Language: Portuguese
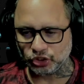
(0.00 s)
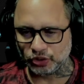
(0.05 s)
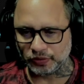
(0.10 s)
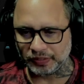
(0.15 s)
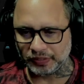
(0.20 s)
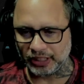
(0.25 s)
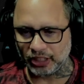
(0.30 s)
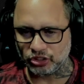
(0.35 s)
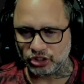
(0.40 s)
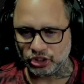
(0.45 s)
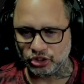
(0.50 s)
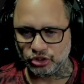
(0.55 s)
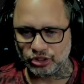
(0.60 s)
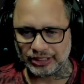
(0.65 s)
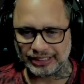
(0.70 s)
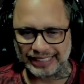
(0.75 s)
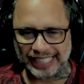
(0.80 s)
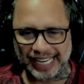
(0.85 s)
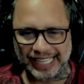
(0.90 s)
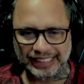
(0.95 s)
no finalzinho do
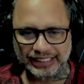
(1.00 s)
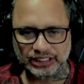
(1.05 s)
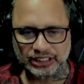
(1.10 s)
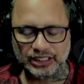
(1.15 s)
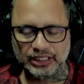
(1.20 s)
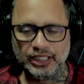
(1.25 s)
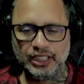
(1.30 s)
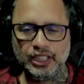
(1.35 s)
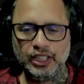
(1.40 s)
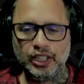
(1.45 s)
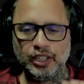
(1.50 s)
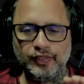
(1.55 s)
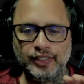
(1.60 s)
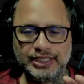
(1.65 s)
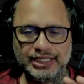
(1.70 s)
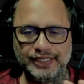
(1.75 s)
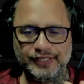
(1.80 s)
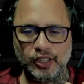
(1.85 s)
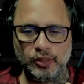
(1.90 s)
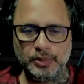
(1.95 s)
site,
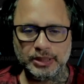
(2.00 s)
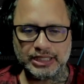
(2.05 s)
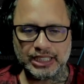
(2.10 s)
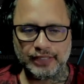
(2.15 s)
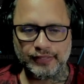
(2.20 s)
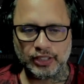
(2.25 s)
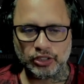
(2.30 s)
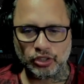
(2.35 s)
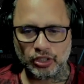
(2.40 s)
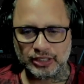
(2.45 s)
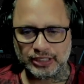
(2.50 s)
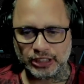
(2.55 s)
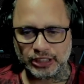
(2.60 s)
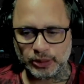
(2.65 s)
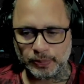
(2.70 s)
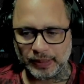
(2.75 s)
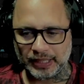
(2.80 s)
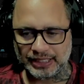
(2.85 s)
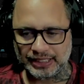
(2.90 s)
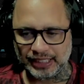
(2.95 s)
você vai observar todas
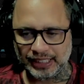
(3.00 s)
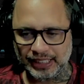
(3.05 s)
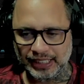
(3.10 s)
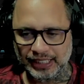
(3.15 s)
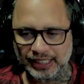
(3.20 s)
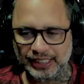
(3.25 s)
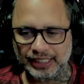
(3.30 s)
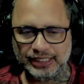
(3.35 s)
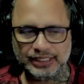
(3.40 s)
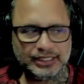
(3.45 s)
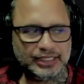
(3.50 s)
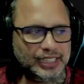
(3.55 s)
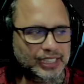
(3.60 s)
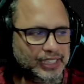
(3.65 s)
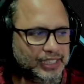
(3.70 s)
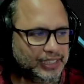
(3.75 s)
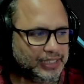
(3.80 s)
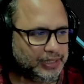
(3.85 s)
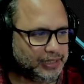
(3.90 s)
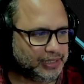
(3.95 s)
as parcerias
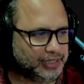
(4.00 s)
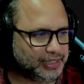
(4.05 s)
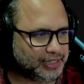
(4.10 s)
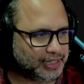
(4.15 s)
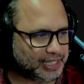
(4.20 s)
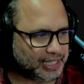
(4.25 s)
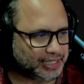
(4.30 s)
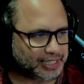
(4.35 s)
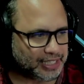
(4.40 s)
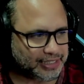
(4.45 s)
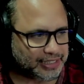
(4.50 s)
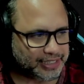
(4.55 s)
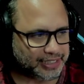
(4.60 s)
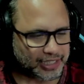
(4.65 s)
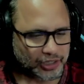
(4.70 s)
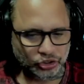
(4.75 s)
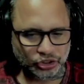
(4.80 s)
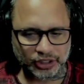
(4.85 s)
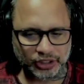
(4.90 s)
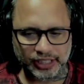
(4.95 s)
e lá na
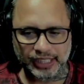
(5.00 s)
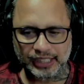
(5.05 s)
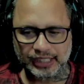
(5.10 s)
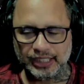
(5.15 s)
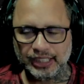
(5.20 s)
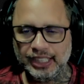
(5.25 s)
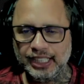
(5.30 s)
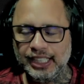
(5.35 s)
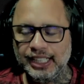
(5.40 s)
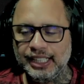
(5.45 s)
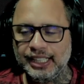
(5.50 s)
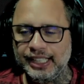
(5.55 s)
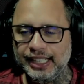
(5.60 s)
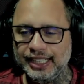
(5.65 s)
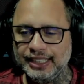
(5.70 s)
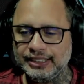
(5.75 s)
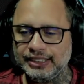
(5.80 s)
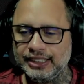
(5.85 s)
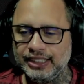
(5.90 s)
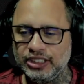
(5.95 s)
lateral direita
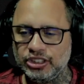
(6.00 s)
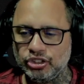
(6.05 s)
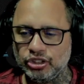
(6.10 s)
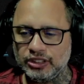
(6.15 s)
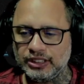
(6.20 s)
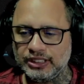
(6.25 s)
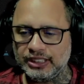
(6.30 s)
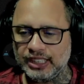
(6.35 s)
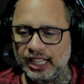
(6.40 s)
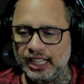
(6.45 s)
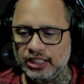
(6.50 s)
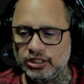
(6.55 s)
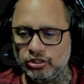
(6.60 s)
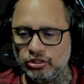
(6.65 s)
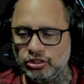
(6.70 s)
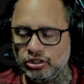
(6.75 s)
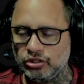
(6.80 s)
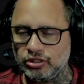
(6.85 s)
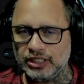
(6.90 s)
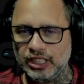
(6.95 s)
tem as redes sociais
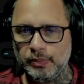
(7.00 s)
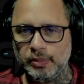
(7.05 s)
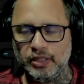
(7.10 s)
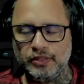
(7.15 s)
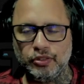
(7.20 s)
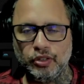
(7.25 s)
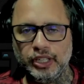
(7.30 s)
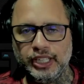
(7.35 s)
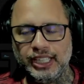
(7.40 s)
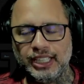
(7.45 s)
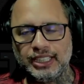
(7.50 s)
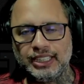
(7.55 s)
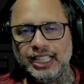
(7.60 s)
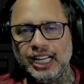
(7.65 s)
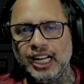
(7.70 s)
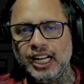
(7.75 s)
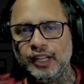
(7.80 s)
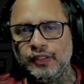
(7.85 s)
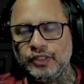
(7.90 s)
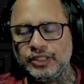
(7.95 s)
onde eu sempre vou
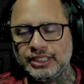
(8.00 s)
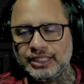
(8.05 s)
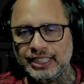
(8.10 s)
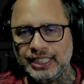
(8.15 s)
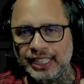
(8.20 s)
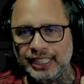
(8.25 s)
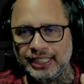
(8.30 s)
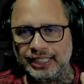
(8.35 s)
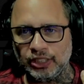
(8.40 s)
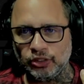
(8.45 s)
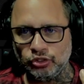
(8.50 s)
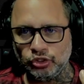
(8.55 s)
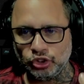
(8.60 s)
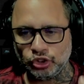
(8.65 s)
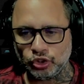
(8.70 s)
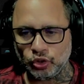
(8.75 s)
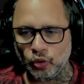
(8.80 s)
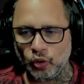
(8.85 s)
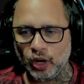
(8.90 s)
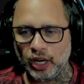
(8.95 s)
orientar você até o
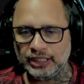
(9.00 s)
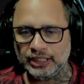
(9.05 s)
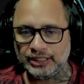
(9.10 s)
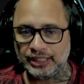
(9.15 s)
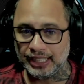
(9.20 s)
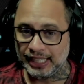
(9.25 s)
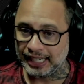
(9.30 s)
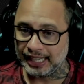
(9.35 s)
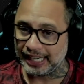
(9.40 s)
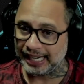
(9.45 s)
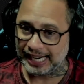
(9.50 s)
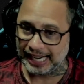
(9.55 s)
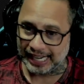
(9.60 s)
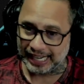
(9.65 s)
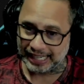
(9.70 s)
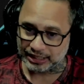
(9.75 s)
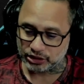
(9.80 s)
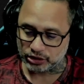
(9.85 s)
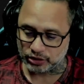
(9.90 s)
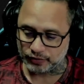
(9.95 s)
Discord.
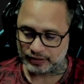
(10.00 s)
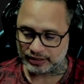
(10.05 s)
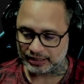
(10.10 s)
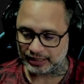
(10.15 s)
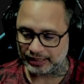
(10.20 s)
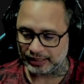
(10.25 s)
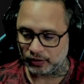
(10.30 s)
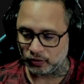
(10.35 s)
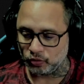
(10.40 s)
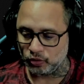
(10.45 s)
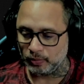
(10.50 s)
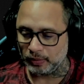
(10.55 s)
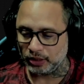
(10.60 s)
Caso você tenha alguma